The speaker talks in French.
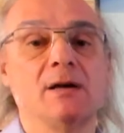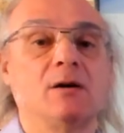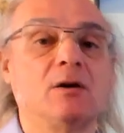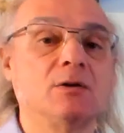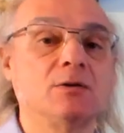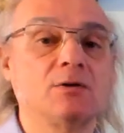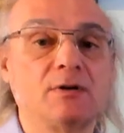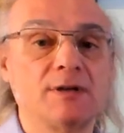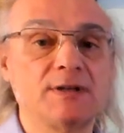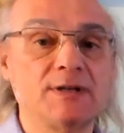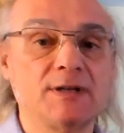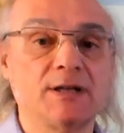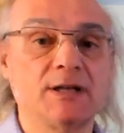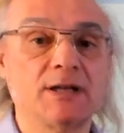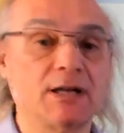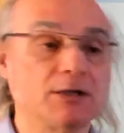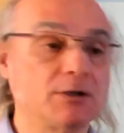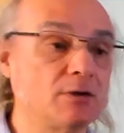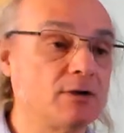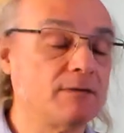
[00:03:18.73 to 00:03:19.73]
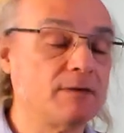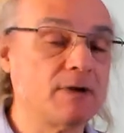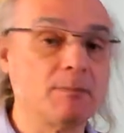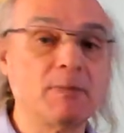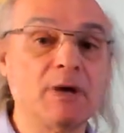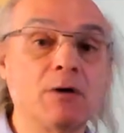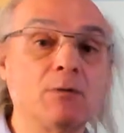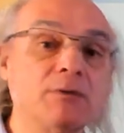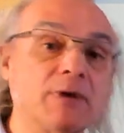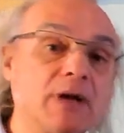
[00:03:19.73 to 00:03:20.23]
dans les années 80,
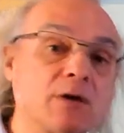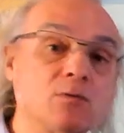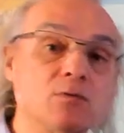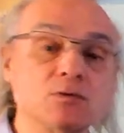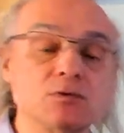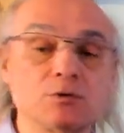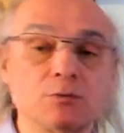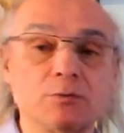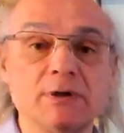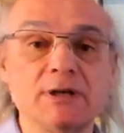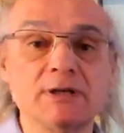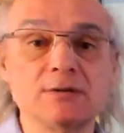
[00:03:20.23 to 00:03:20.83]
ben, on a construit